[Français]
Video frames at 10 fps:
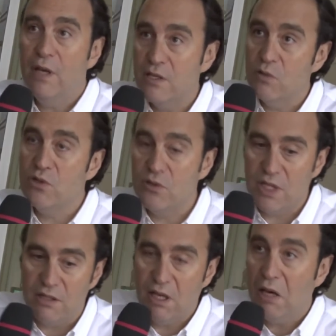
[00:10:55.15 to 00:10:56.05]
et c'est une
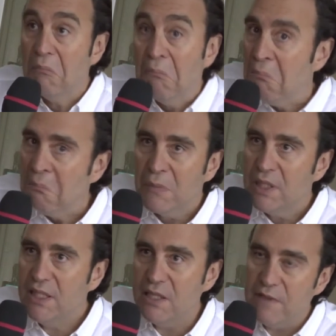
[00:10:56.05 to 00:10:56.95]
société
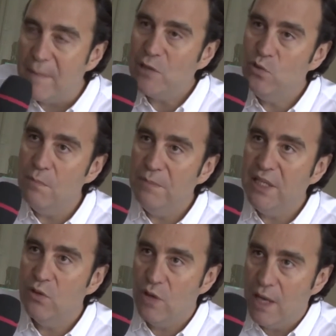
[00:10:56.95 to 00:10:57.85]
qui ne fait pas du
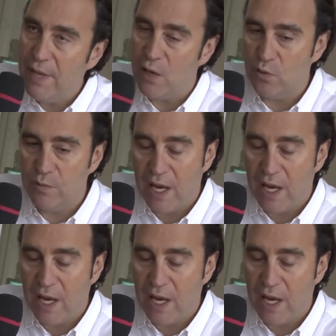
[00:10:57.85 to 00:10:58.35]
dumping de l'un par l'autre.